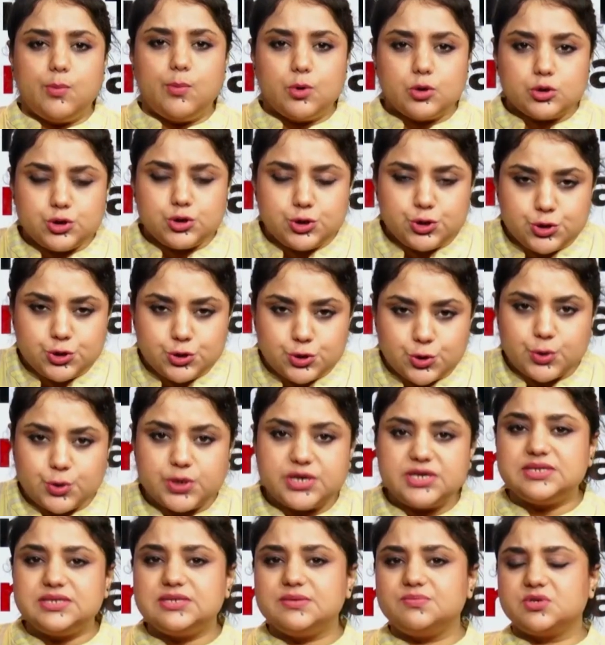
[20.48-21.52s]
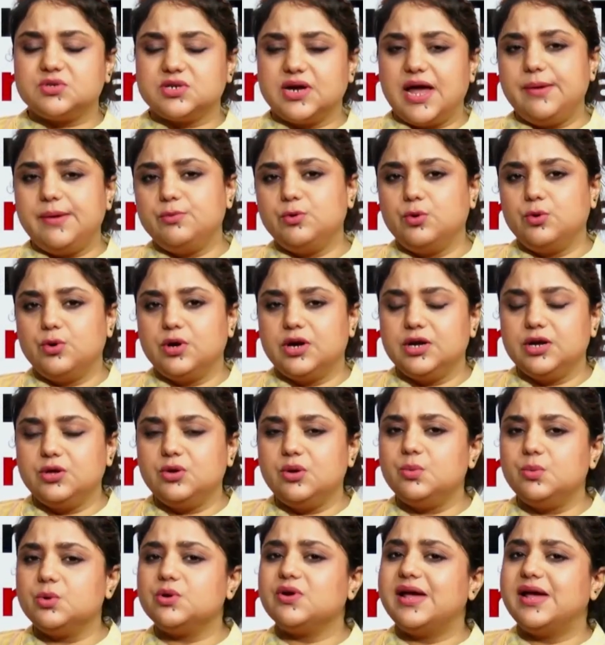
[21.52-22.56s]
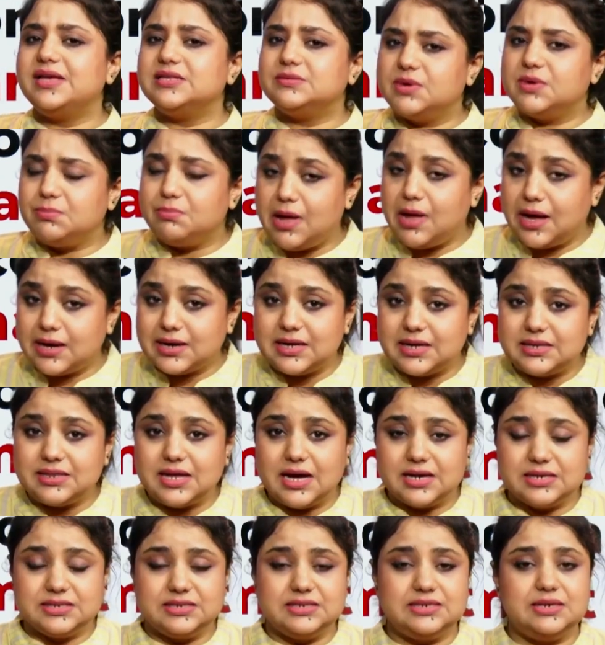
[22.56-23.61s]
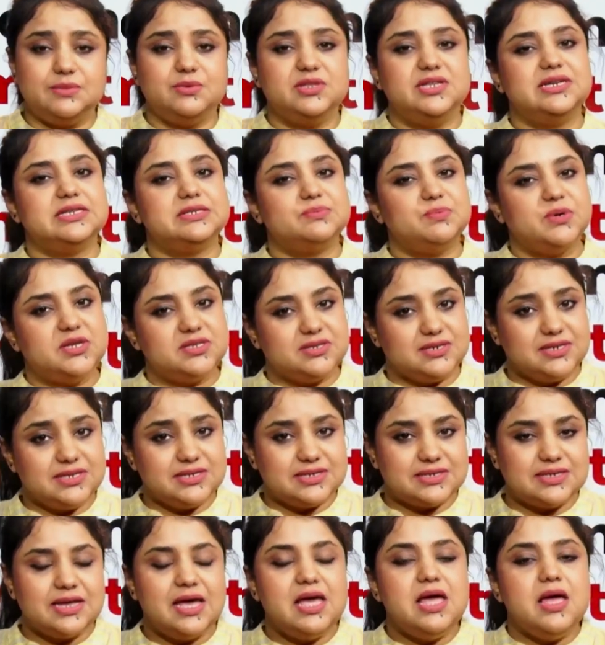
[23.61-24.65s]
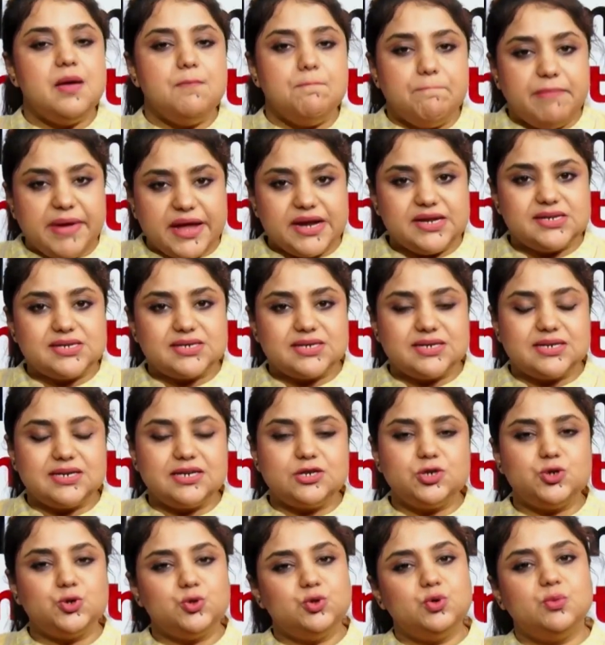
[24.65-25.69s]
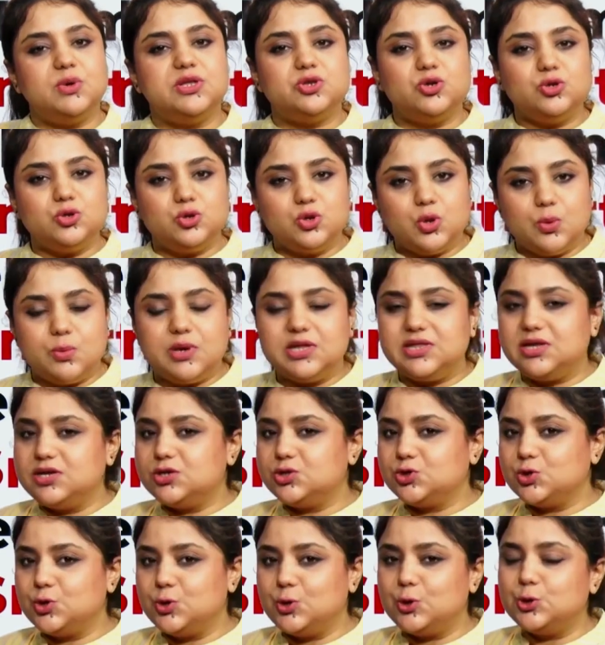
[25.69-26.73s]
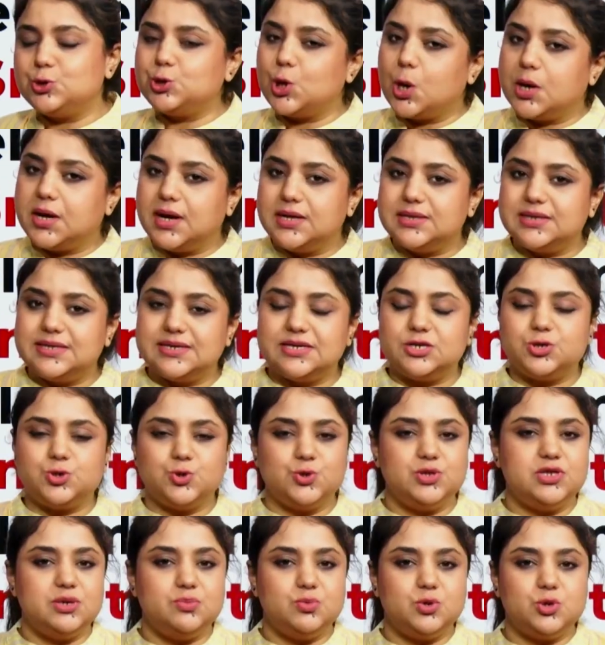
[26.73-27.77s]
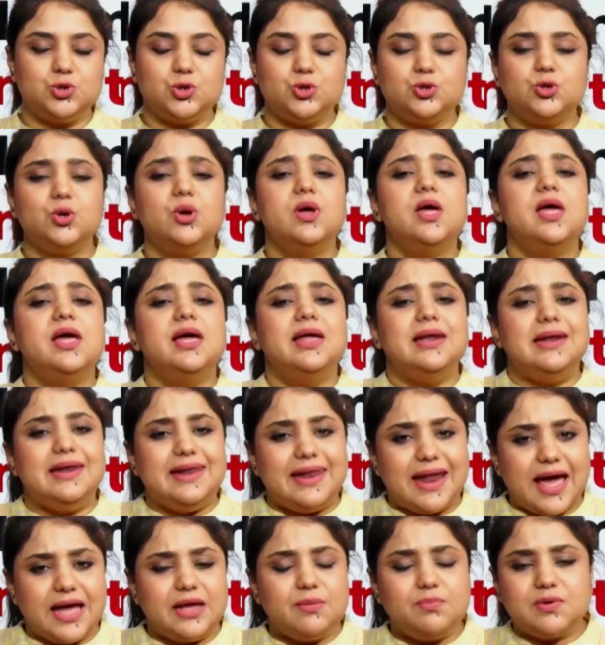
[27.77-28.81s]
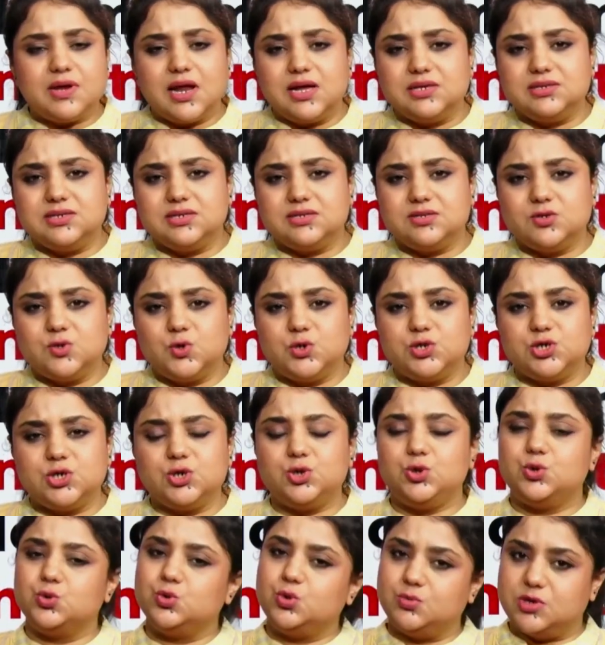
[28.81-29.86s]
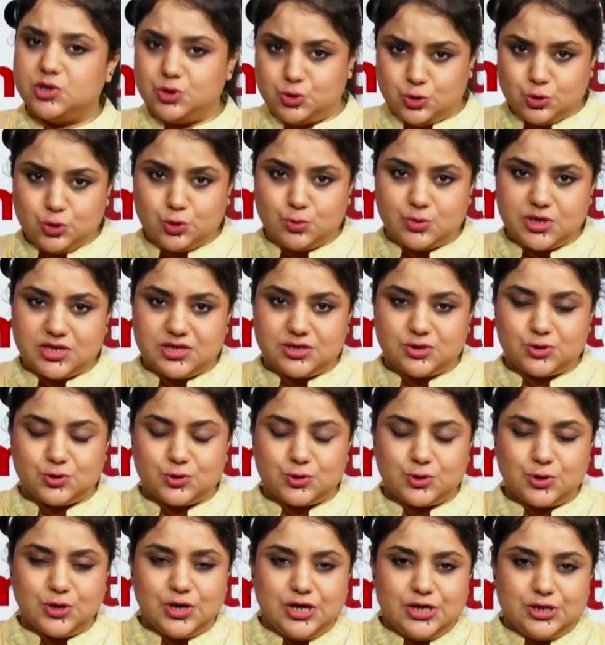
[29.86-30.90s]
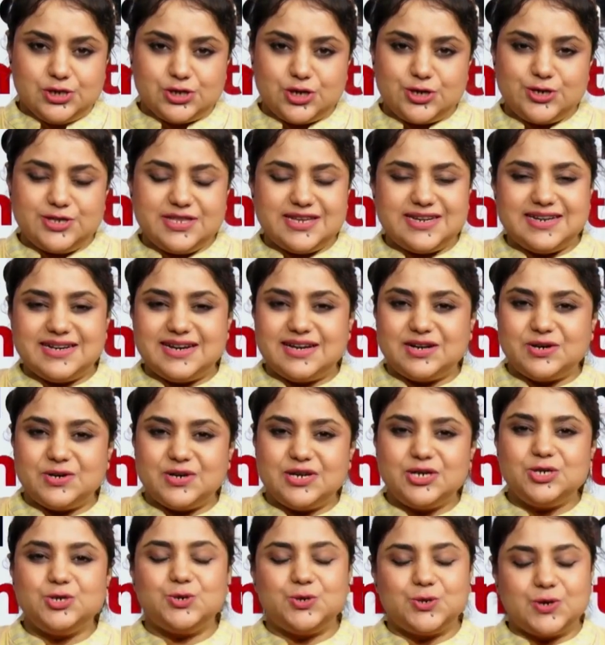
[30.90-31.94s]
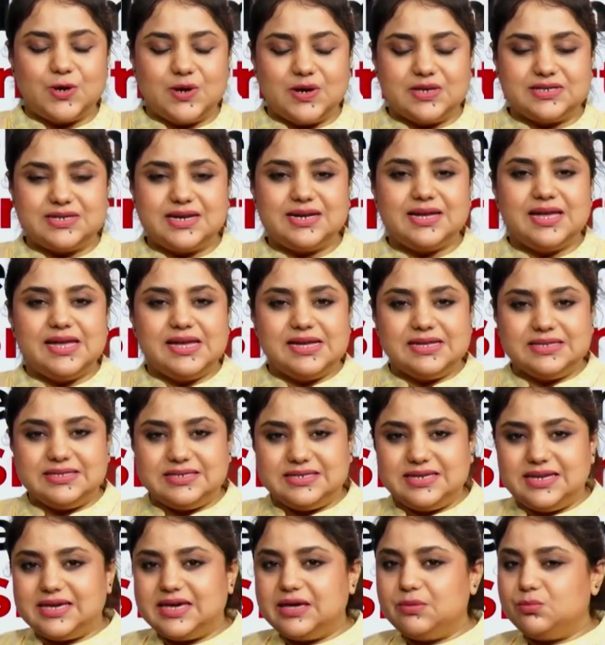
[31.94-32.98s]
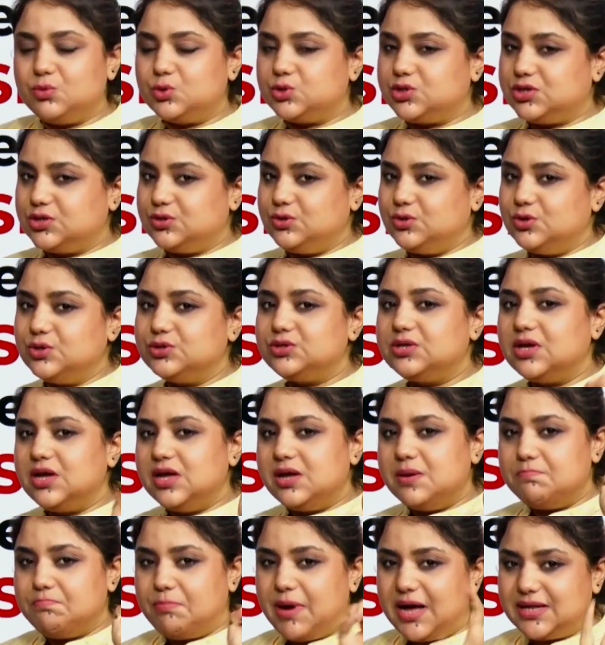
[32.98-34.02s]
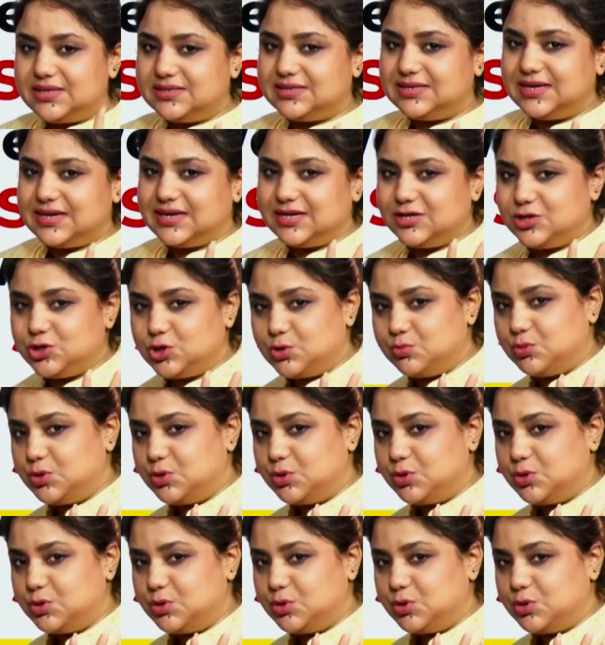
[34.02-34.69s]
অবশ্যই সাবস্ক্রাইব করে নিও এবং রাইসমার্ট বাংলায় থাকছেন আমাদের এক্সপার্টিস মেন্টারেরা শুধুমাত্র তোমাদের জন্য সকাল থেকে সন্ধ্যে পর্যন্ত লাইভ ক্লাসেস রয়েছে শুধুমাত্র তোমাদের জন্য চলো দেরি না করে শুরু করা যাক জি কে বুস্টার ডোজ পাঁচ সেকেন্ড